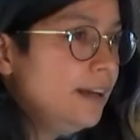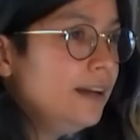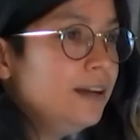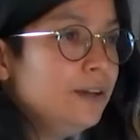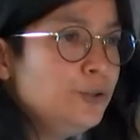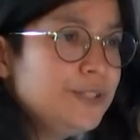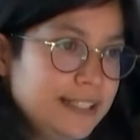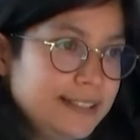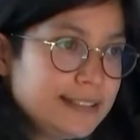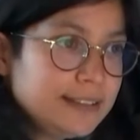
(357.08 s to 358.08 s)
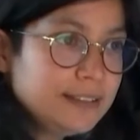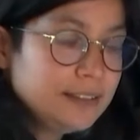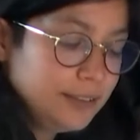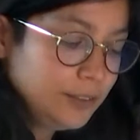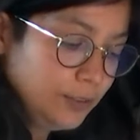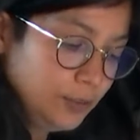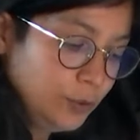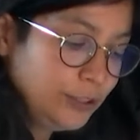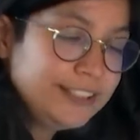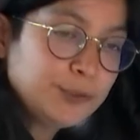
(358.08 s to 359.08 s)
l'utilité de
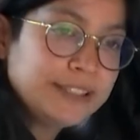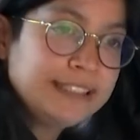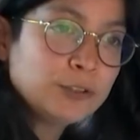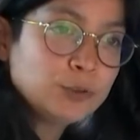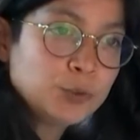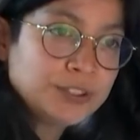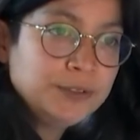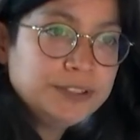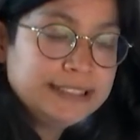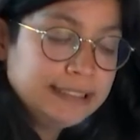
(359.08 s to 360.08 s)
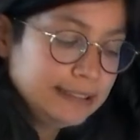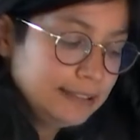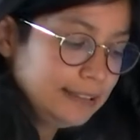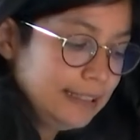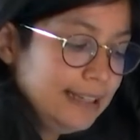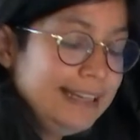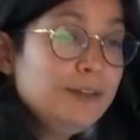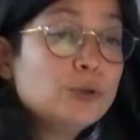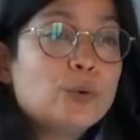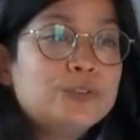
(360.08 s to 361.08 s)
dissuader les recours inutiles et
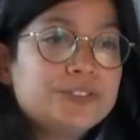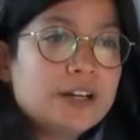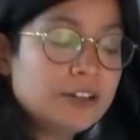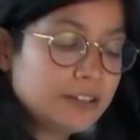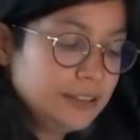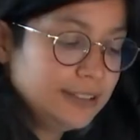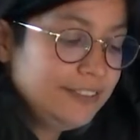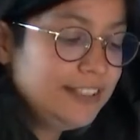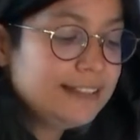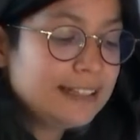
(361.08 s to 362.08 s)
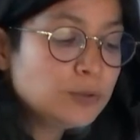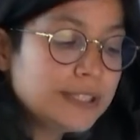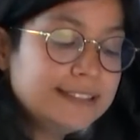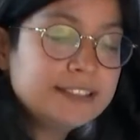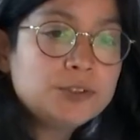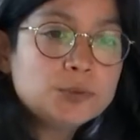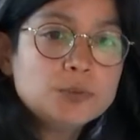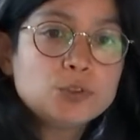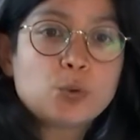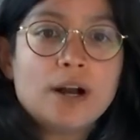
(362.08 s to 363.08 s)
le confort d'éviter la contradiction
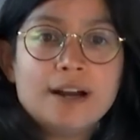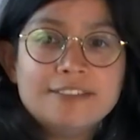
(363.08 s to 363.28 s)
soit avec